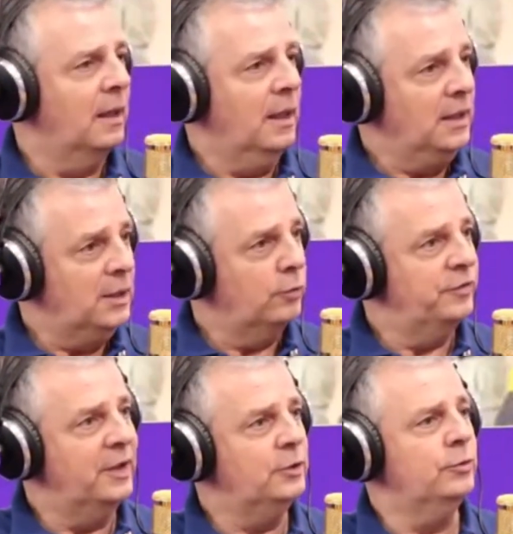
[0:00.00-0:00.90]
e eu
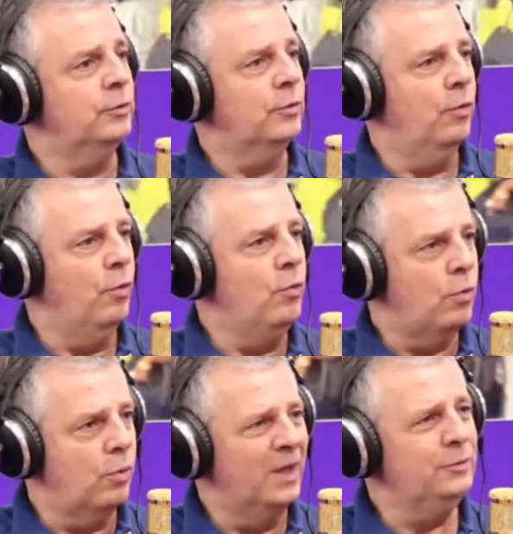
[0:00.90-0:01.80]
vejo o
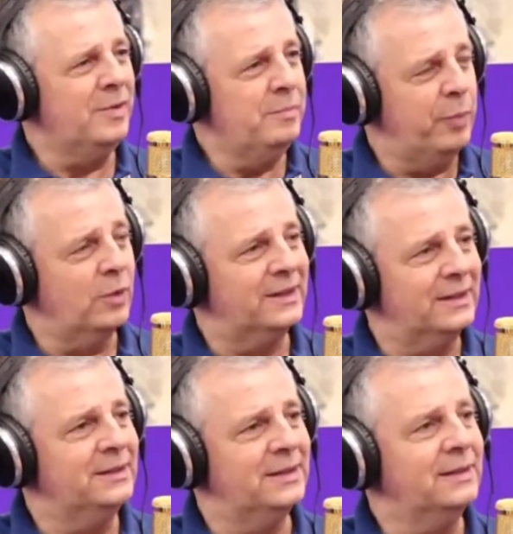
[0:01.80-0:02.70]
quanto
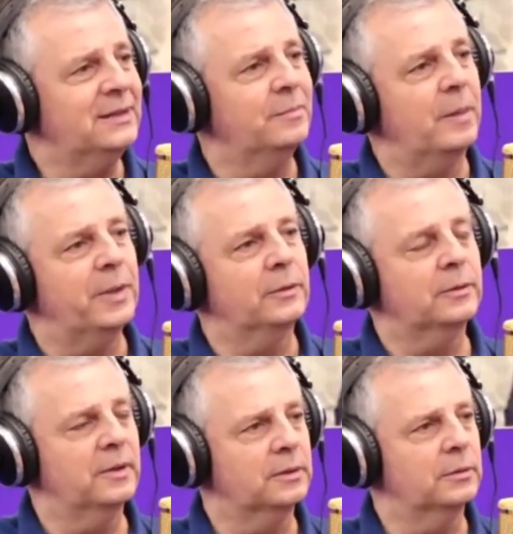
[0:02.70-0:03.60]
importante é esse papel do
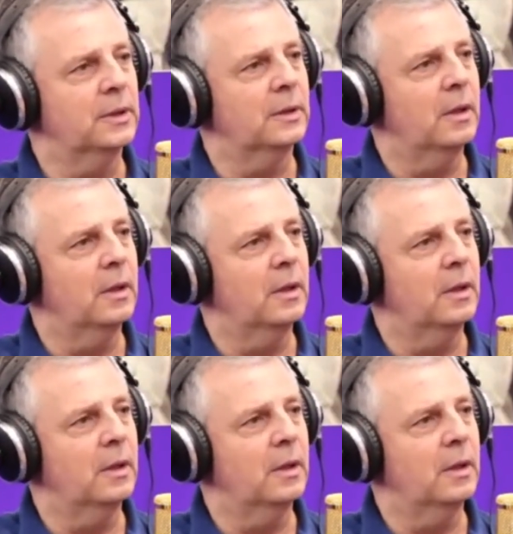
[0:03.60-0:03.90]
corretor.